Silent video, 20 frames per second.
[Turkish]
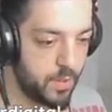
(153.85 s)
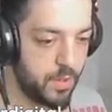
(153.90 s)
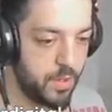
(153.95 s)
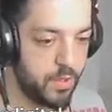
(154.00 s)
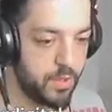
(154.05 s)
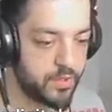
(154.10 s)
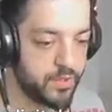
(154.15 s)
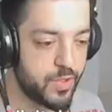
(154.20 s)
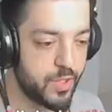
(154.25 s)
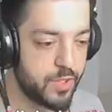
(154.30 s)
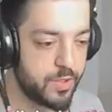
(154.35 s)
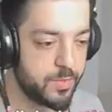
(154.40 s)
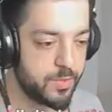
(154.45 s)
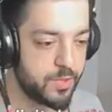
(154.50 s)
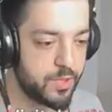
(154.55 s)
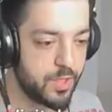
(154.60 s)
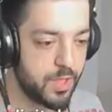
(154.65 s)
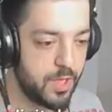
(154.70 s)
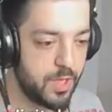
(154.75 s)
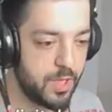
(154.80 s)
Oo
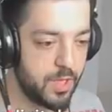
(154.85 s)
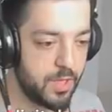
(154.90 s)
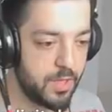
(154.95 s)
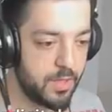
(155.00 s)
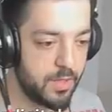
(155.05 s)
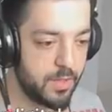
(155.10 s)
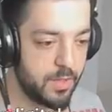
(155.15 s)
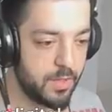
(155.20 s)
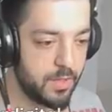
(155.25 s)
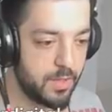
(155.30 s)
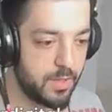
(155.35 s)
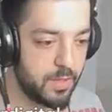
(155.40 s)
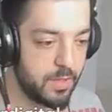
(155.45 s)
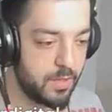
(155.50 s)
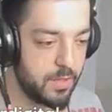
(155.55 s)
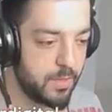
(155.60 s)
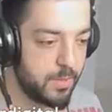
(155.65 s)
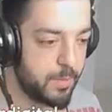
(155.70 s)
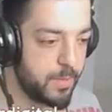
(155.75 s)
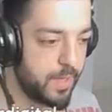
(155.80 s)
çekmiş ha.
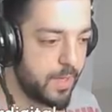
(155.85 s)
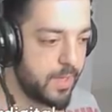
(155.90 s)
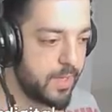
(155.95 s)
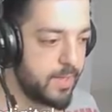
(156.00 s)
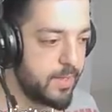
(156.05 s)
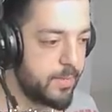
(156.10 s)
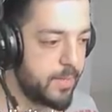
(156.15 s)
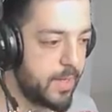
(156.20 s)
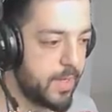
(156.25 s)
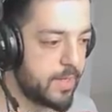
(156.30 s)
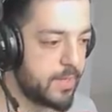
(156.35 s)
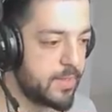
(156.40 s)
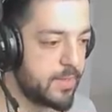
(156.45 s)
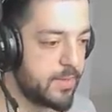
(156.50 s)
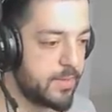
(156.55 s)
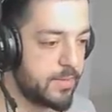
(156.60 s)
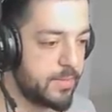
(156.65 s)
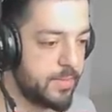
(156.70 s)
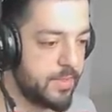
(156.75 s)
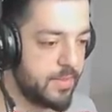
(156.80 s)
Bak hele bak.
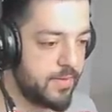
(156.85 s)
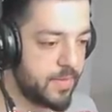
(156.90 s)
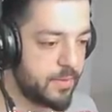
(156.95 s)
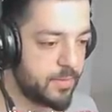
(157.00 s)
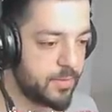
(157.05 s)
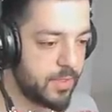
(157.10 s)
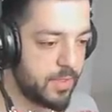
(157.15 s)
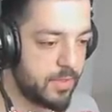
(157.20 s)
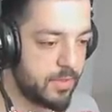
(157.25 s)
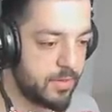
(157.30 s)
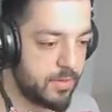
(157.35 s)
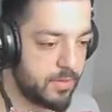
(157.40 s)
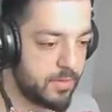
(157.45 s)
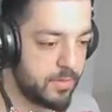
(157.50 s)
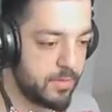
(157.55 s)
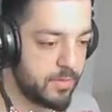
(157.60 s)
Biri var burada.